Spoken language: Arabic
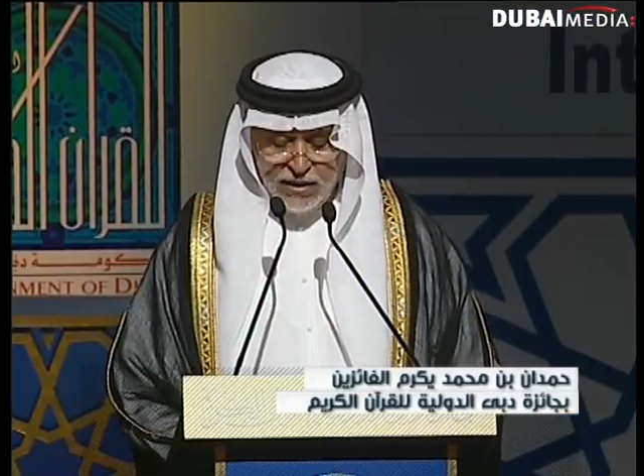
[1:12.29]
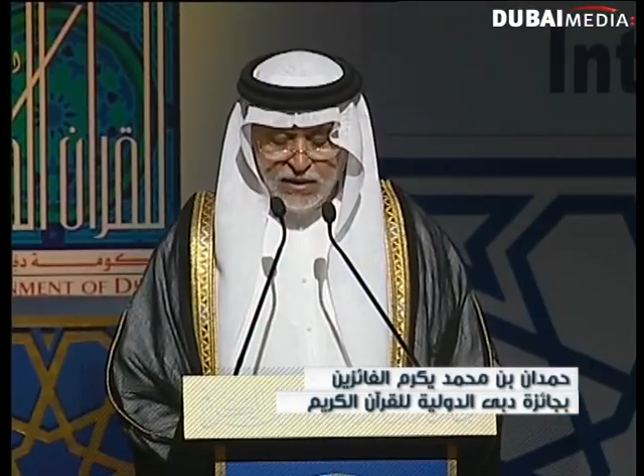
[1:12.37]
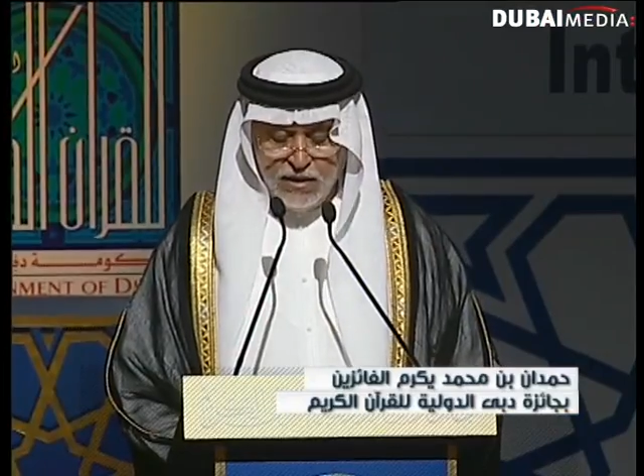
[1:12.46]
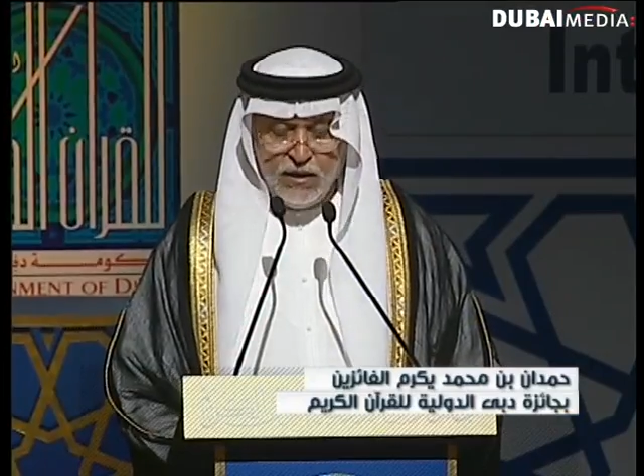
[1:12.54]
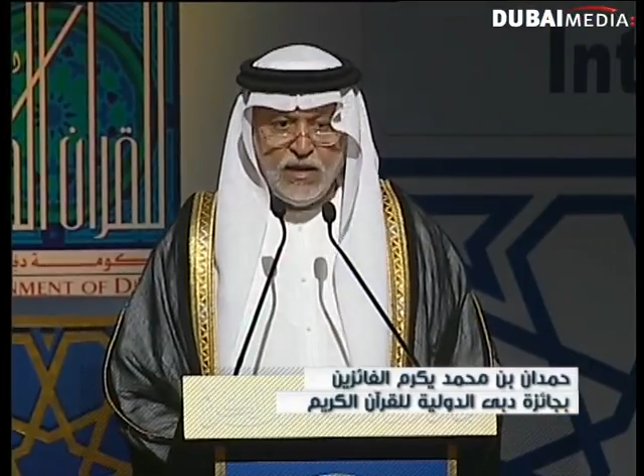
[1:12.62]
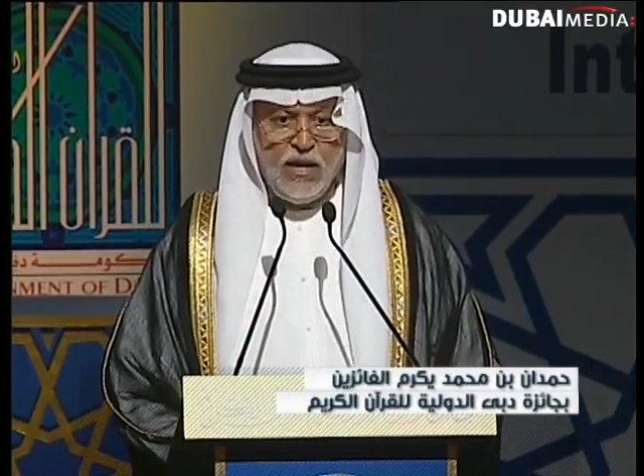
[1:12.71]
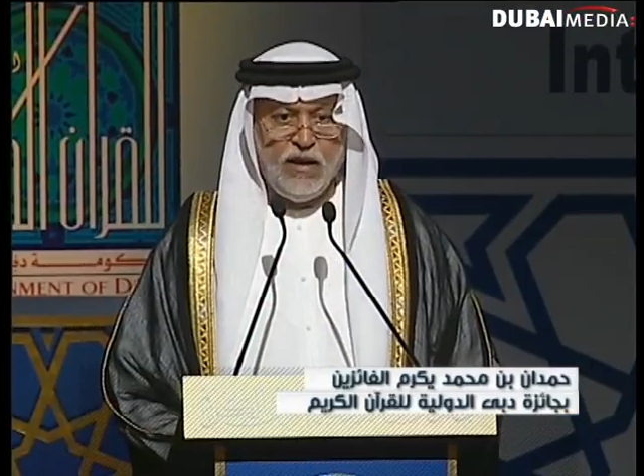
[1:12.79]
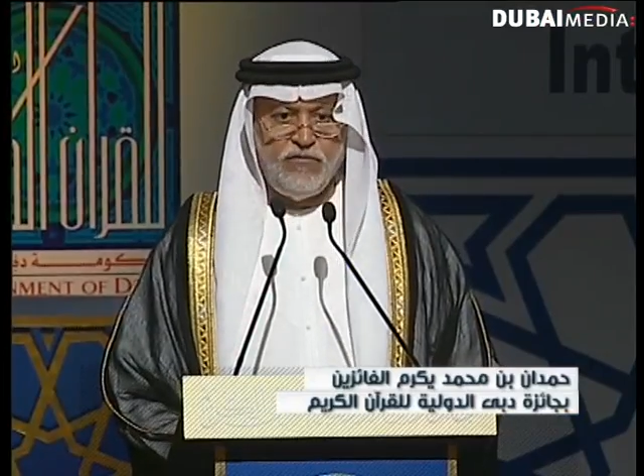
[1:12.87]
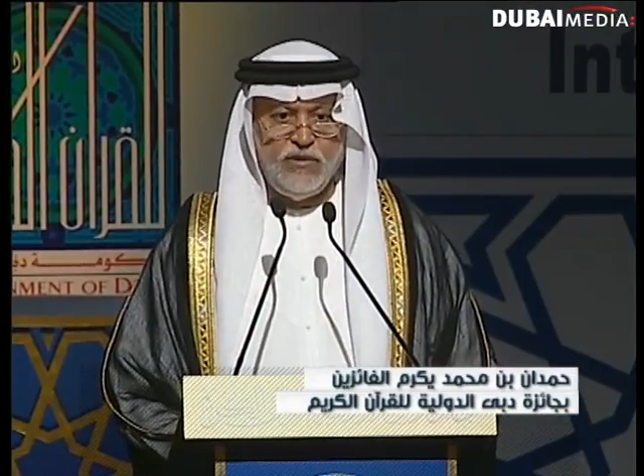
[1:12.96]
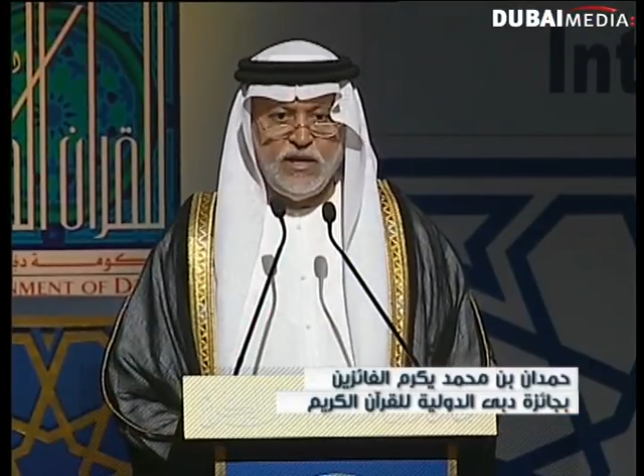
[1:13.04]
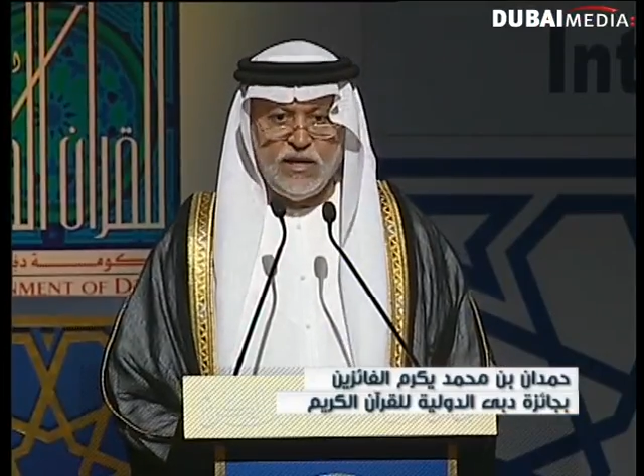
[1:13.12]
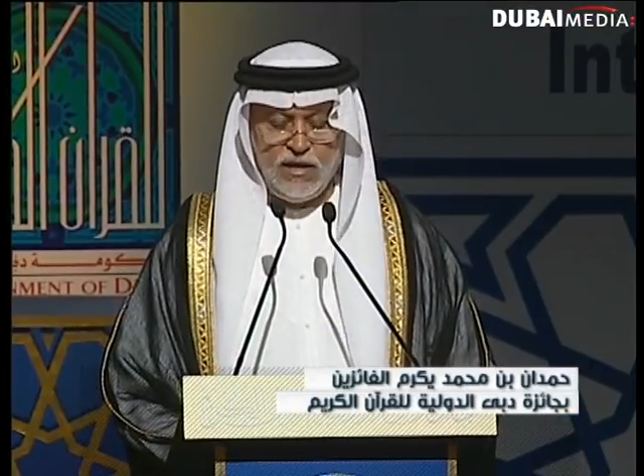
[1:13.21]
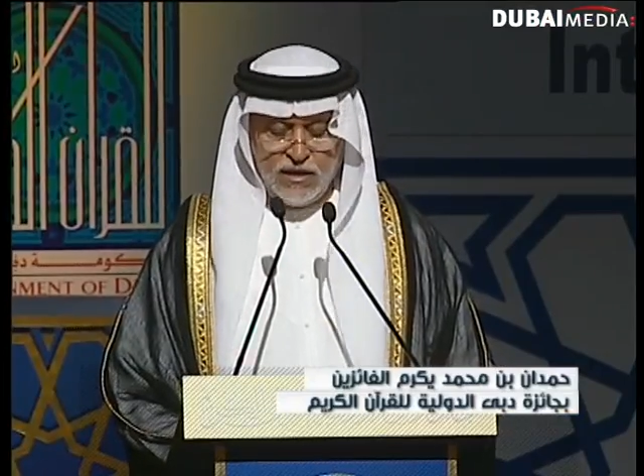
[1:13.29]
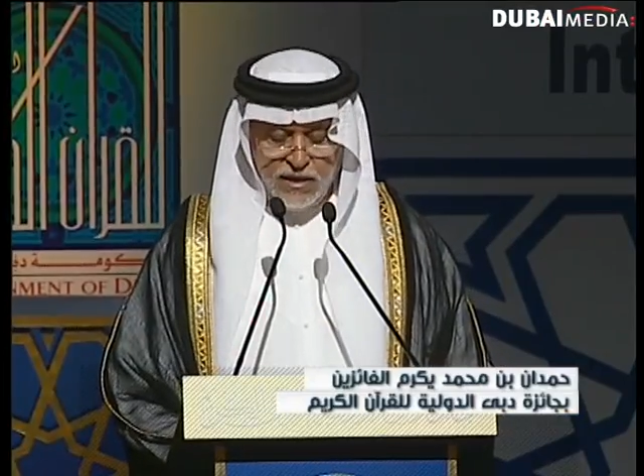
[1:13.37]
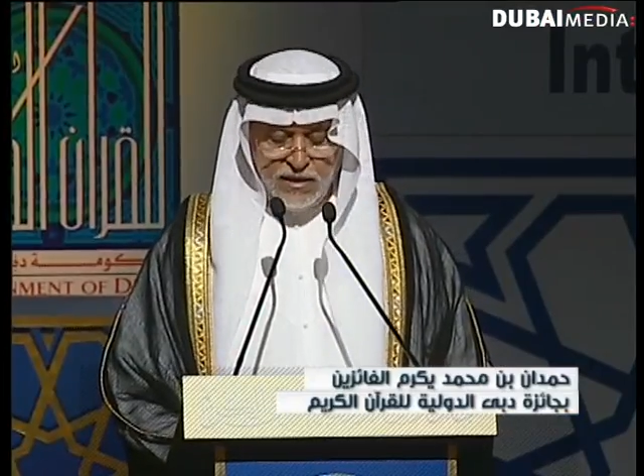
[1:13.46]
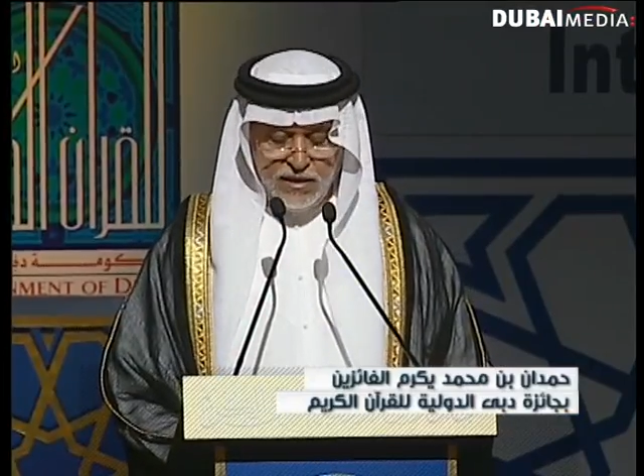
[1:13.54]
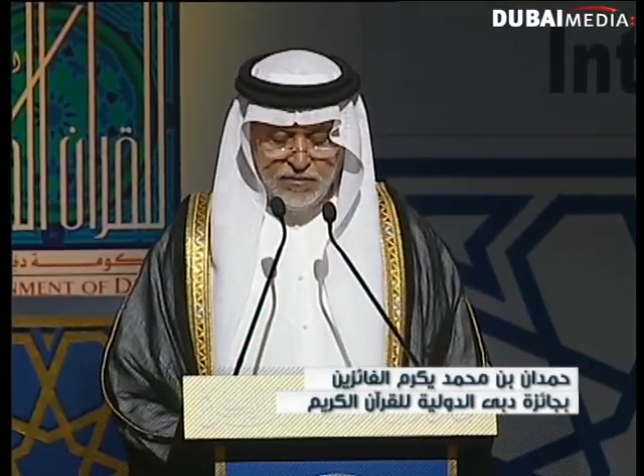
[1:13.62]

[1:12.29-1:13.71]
محمد بن راشد المكتوم